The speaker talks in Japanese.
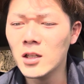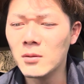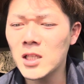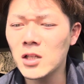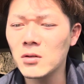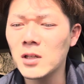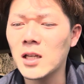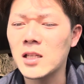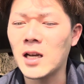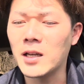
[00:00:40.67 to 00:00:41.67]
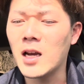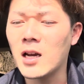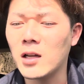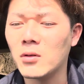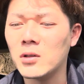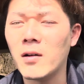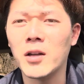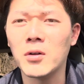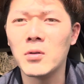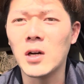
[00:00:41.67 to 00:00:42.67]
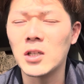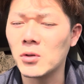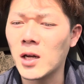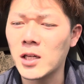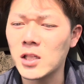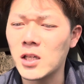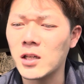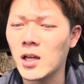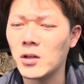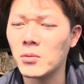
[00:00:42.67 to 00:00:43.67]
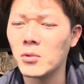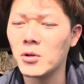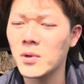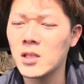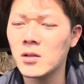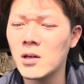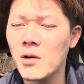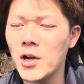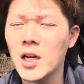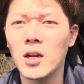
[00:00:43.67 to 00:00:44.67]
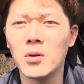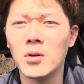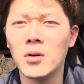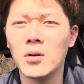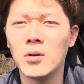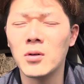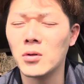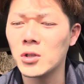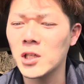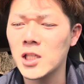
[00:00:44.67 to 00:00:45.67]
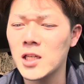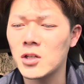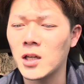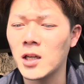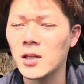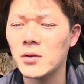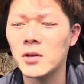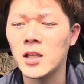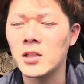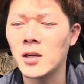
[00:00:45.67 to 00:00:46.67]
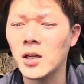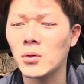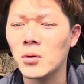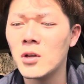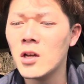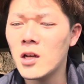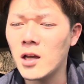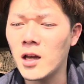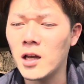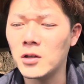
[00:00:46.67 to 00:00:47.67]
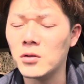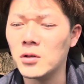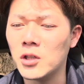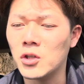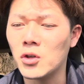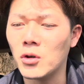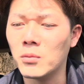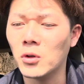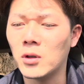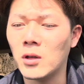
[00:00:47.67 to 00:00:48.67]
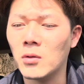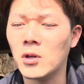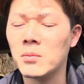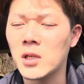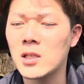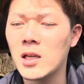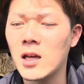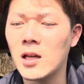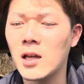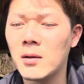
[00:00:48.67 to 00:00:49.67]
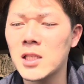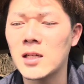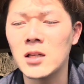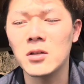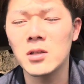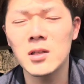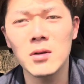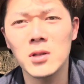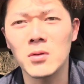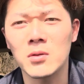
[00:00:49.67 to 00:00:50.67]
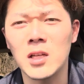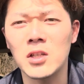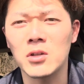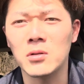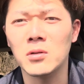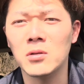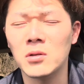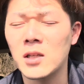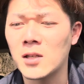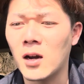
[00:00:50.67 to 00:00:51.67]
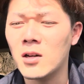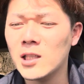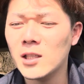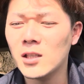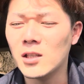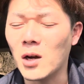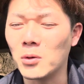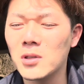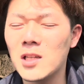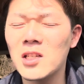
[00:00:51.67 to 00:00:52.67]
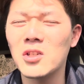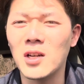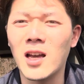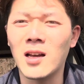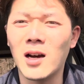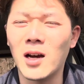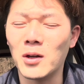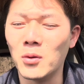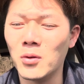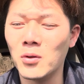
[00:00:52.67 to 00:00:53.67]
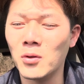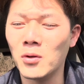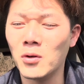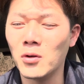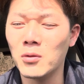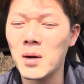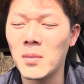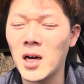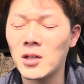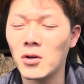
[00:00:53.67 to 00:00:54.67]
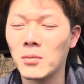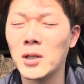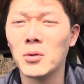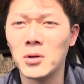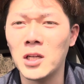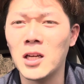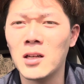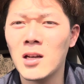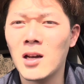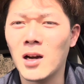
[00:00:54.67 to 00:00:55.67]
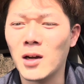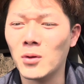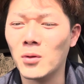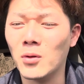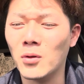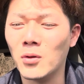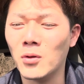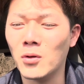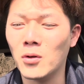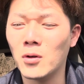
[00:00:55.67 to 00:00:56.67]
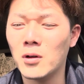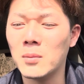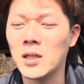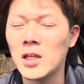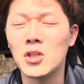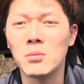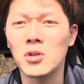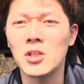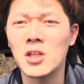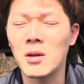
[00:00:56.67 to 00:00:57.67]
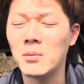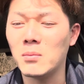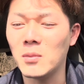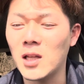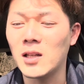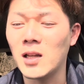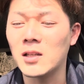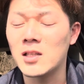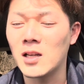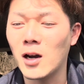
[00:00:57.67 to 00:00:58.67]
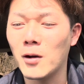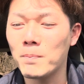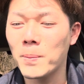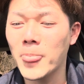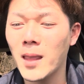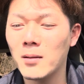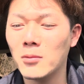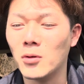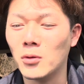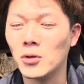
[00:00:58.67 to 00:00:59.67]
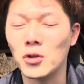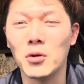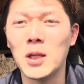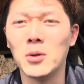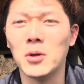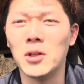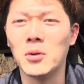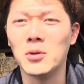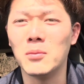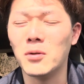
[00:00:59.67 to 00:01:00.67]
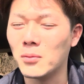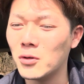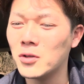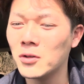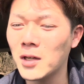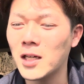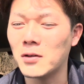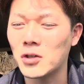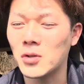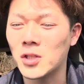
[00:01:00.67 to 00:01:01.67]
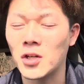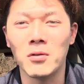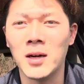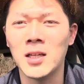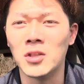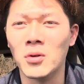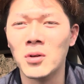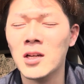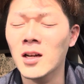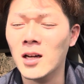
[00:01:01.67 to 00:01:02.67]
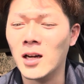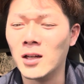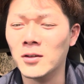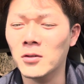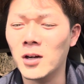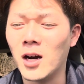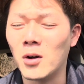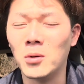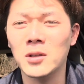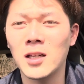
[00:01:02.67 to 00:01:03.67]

まあ、早速なんですがね、あの、浦和の方からちょっと話していきたいと思います。浦和ね、あの好調な選手がだんだん増えてきたなという印象を持っております。えー、まずね、グスタフソン選手ですか。いや、この選手ね、あのー、まあ、前評判通り、あのー、まあね、注目して見ていたんですが、もうほんと評判通りの、もう僕の中では正直評判以上。あの、あ、こんだ